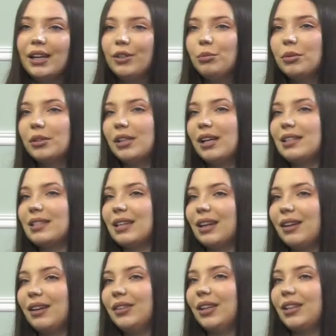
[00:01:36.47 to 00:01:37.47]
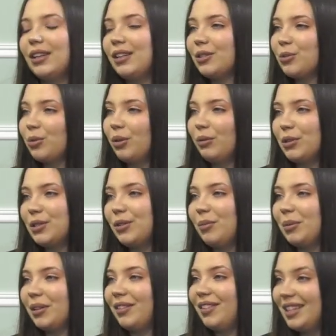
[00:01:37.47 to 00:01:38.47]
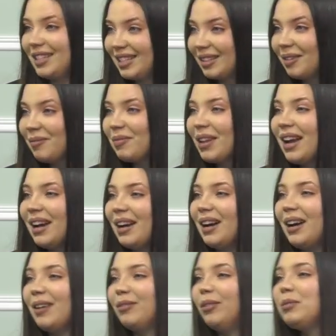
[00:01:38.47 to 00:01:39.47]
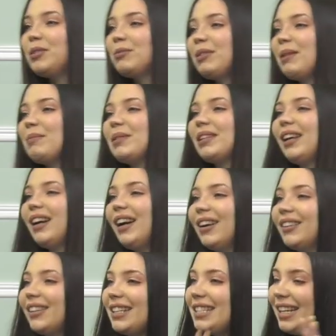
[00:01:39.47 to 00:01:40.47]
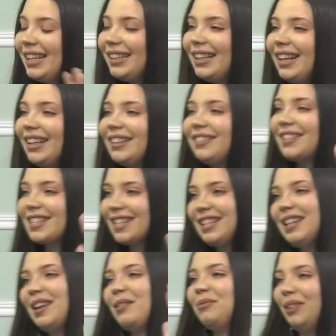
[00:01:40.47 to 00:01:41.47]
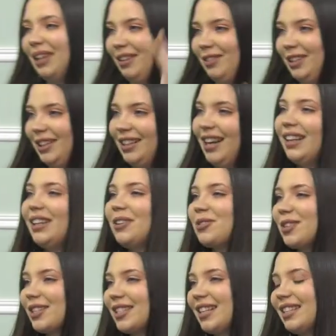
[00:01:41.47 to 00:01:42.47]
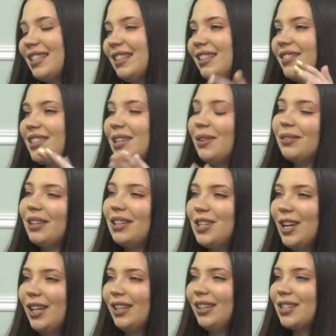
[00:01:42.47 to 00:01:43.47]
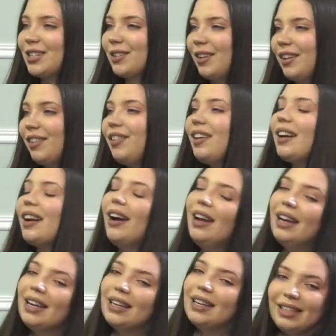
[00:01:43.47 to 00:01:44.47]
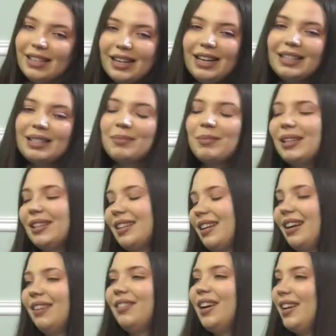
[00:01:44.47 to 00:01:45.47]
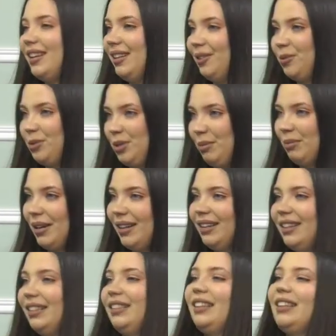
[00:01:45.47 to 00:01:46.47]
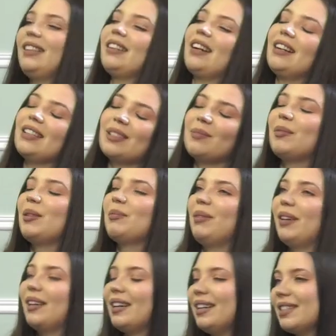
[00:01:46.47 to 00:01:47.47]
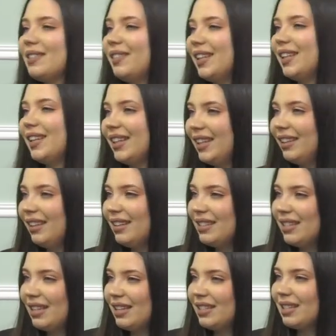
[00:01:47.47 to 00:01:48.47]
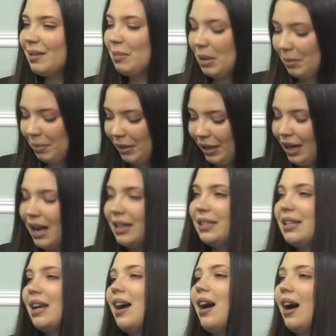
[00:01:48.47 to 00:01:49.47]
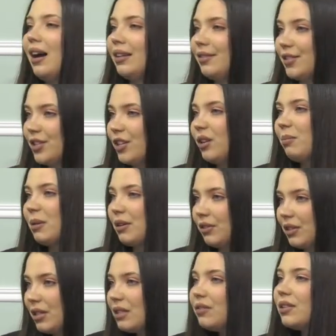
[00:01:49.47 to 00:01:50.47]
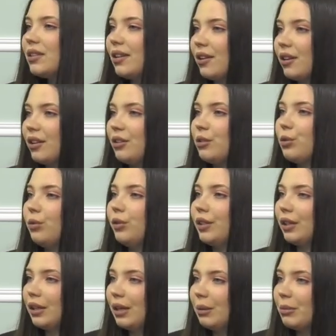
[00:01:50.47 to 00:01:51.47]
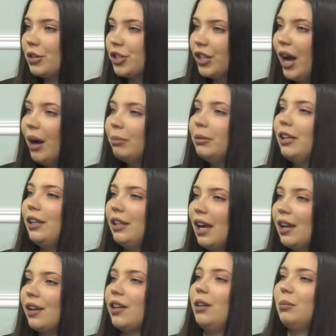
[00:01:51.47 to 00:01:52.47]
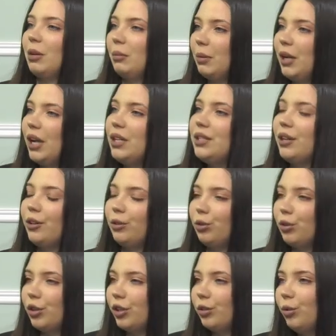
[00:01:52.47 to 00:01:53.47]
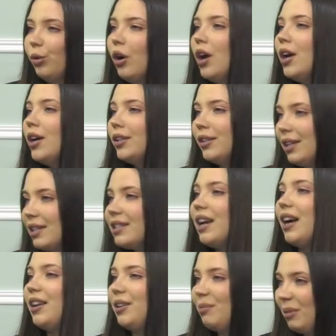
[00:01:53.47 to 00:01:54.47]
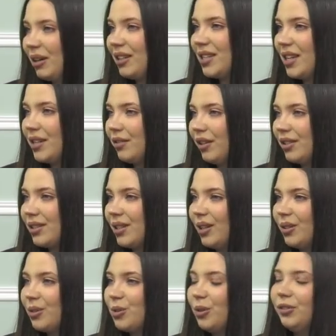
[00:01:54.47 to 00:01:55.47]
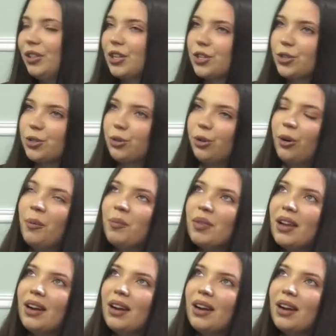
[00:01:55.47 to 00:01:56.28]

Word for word: Я думаю, Наталья Сергеевна на них с удовольствием ответит. А, в общем, я предлагаю начать, да, движение первых. Как я уже сказала в самом начале нашего эфира, не раз мы говорили уже про это, не раз мы показывали какие-то интересные мероприятия, а движение первых действительно организовывает такие масштабные, яркие мероприятия, которые, ну, нельзя не показать, в конце концов, даже что